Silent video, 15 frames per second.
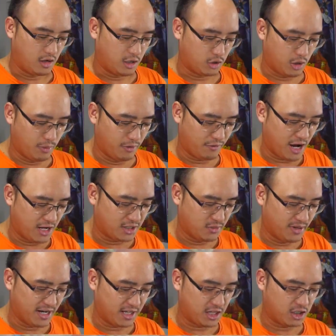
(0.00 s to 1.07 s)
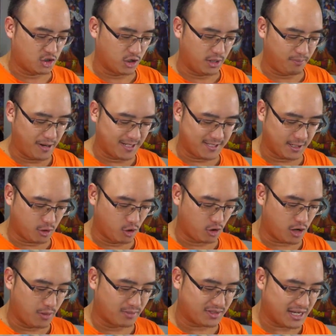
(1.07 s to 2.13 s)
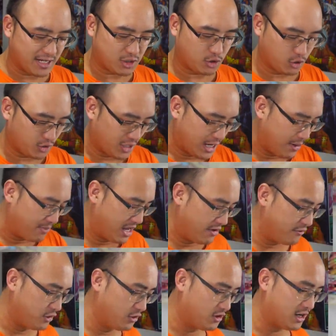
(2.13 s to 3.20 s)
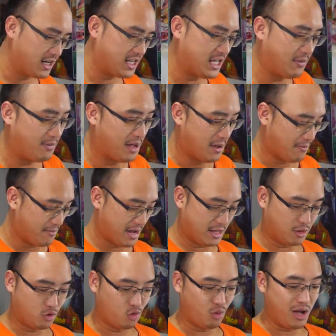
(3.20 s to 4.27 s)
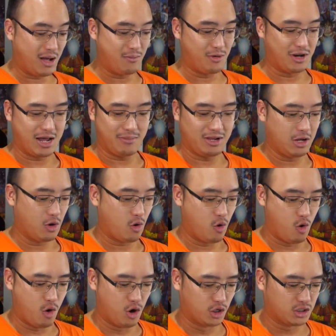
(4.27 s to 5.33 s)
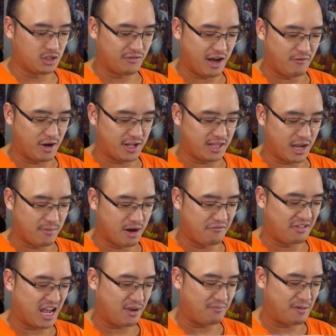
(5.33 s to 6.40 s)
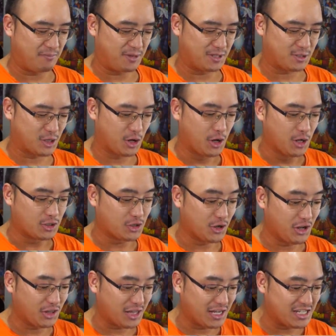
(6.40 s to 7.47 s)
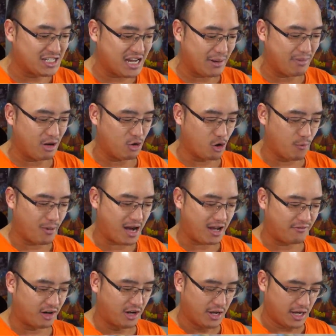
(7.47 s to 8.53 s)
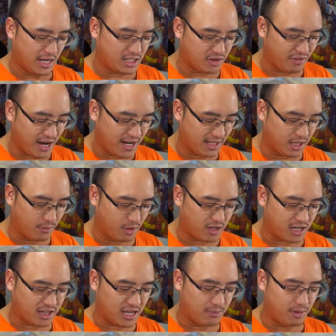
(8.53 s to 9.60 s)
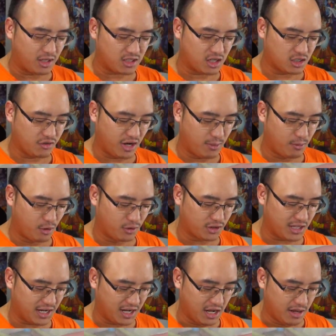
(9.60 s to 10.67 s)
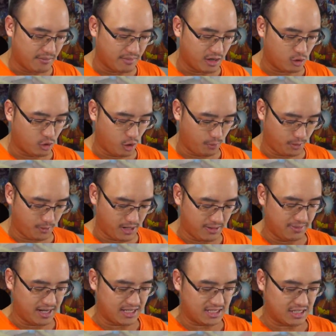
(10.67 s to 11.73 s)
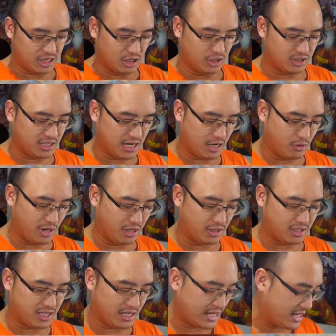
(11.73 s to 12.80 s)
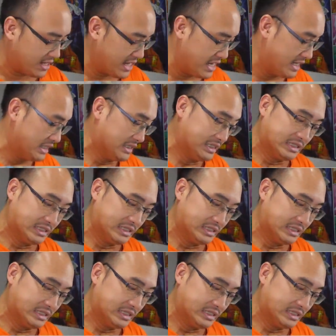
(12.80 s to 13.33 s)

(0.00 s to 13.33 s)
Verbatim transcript: Alors toi, mon frère, tu mérites un joli plastico comme ça. Je te souhaite la bienvenue dans l'équipe. Mais toi, mon ami, oh, tu vas avoir un traitement VIP puisque je n'étais jamais eu auparavant et tu vas aller dans mon cartable lorsque je vais le monter. Mais le gros problème là, c'est que le centering de cette carte là,